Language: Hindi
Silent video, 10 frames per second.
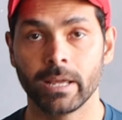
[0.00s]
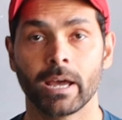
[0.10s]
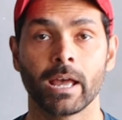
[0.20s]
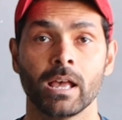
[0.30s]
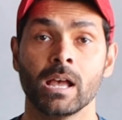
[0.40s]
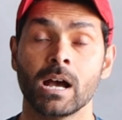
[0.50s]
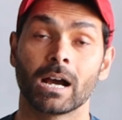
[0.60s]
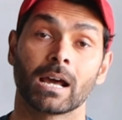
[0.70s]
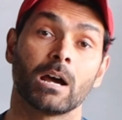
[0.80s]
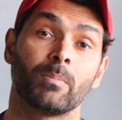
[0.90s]
लिया है
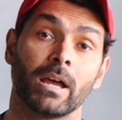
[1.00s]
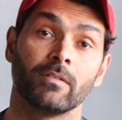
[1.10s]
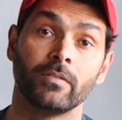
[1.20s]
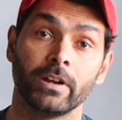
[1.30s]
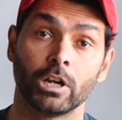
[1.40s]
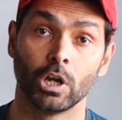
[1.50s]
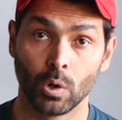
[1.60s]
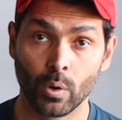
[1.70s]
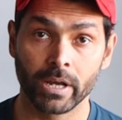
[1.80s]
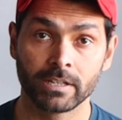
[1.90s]
अगर आप हैवी वेट
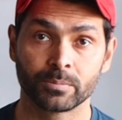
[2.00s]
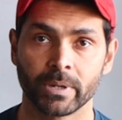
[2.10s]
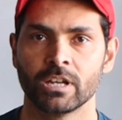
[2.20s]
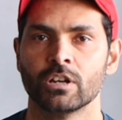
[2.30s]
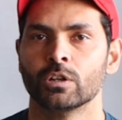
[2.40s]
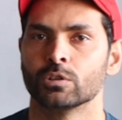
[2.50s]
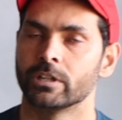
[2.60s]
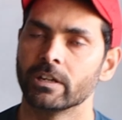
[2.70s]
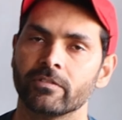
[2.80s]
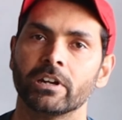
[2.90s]
लोगे इस पर
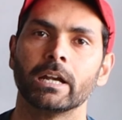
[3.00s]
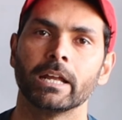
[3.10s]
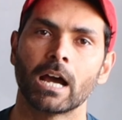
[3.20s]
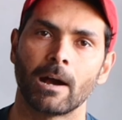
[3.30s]
तो डेफिनेटली